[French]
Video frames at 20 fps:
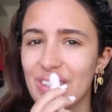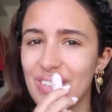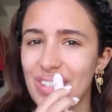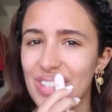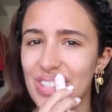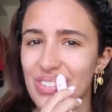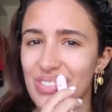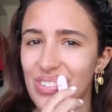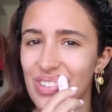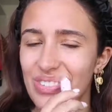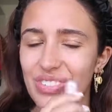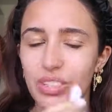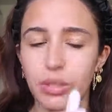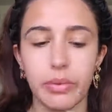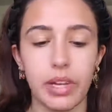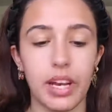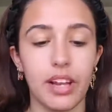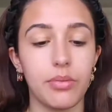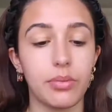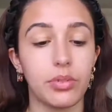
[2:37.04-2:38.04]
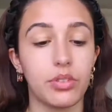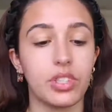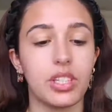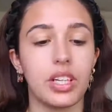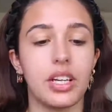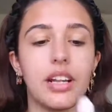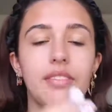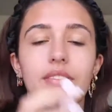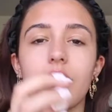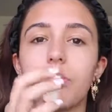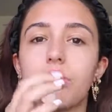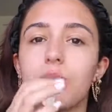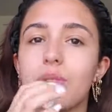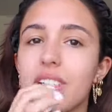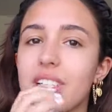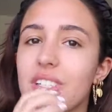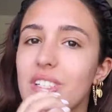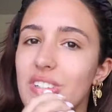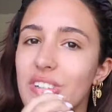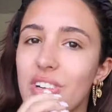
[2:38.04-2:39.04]
Je vais mettre du baume sur mes lèvres parce que j'ai les lèvres les plus
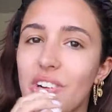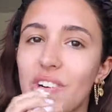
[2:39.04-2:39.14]
sèches de